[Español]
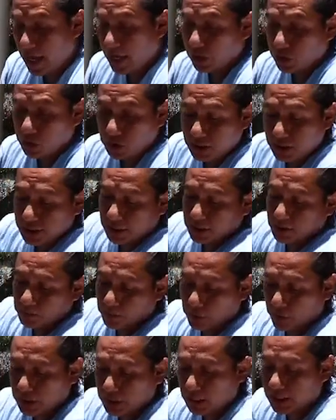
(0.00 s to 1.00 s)
Entonces es
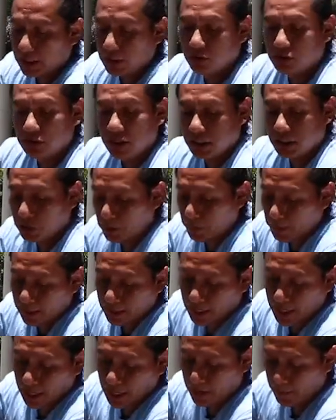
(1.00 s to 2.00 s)
importante que ustedes lo
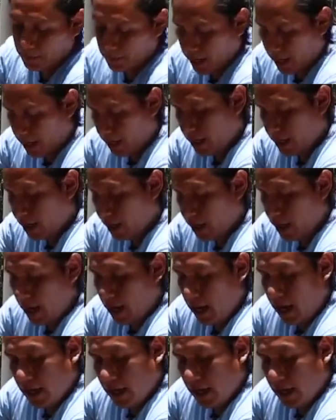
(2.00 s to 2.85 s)
mantengan eh,